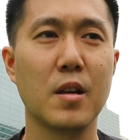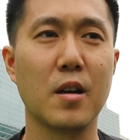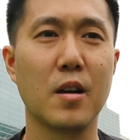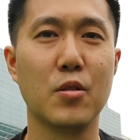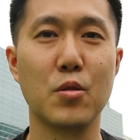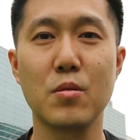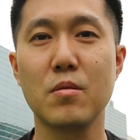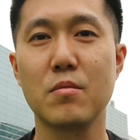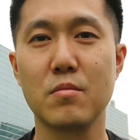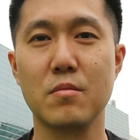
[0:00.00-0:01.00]
А,
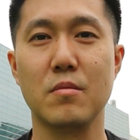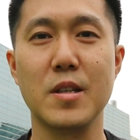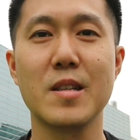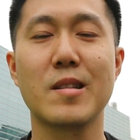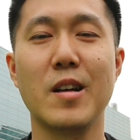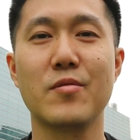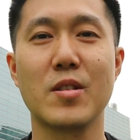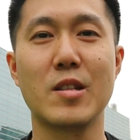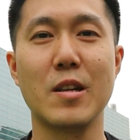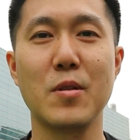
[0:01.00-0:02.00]
но есть
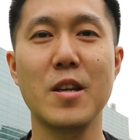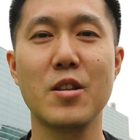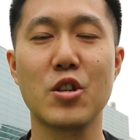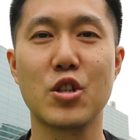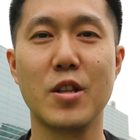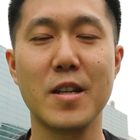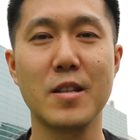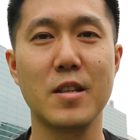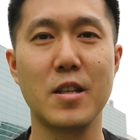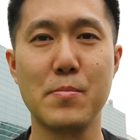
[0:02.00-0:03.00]
главное стремление,
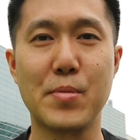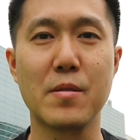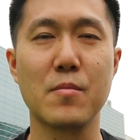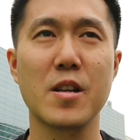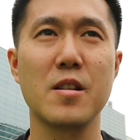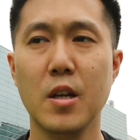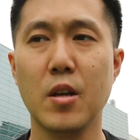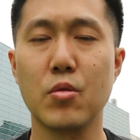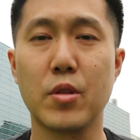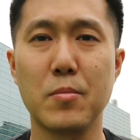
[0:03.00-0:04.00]
желание и понимание.
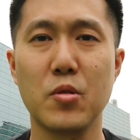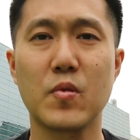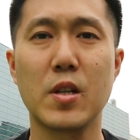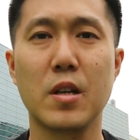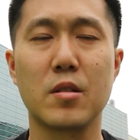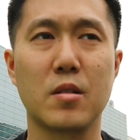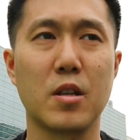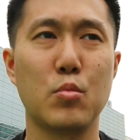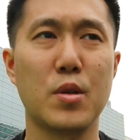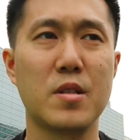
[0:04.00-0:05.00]
Ну, на мой взгляд,
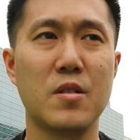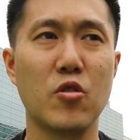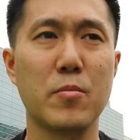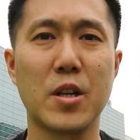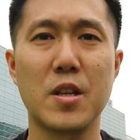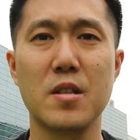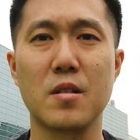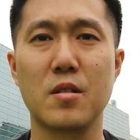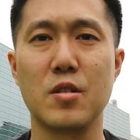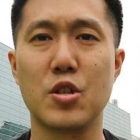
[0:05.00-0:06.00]
как бы сетевой
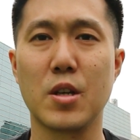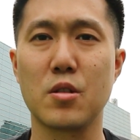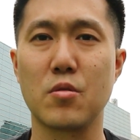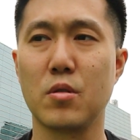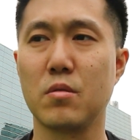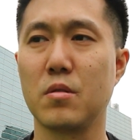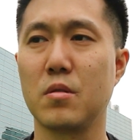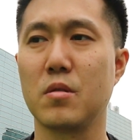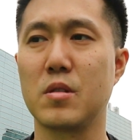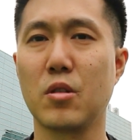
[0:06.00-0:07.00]
маркетинг сейчас он э,